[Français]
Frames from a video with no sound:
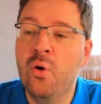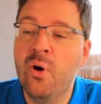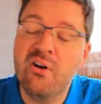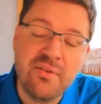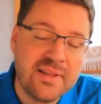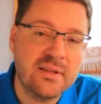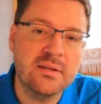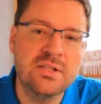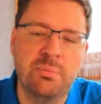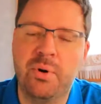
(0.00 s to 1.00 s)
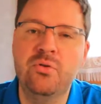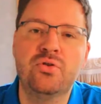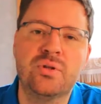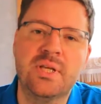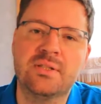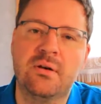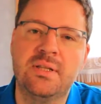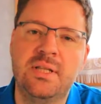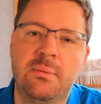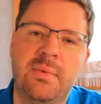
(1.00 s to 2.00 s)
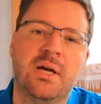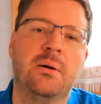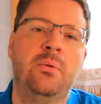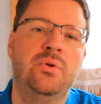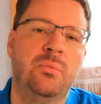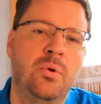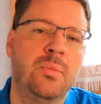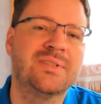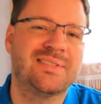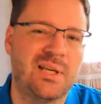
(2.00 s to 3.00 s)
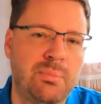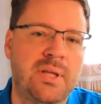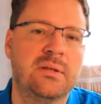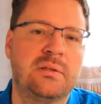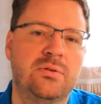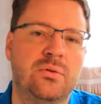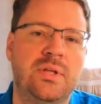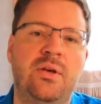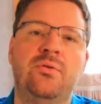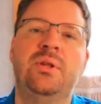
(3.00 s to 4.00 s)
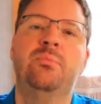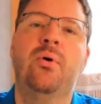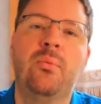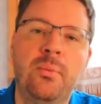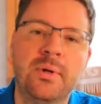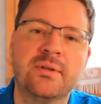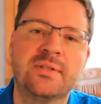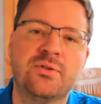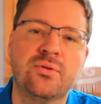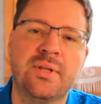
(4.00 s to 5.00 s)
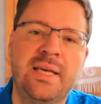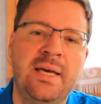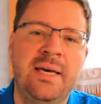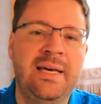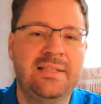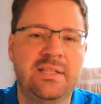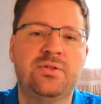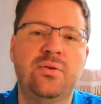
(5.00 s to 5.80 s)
en fait, j'ai pas eu une journée extraordinaire, mais il y a quand même eu des moments sympas dans cette journée. Il y a eu des bons moments dans cette journée. C'est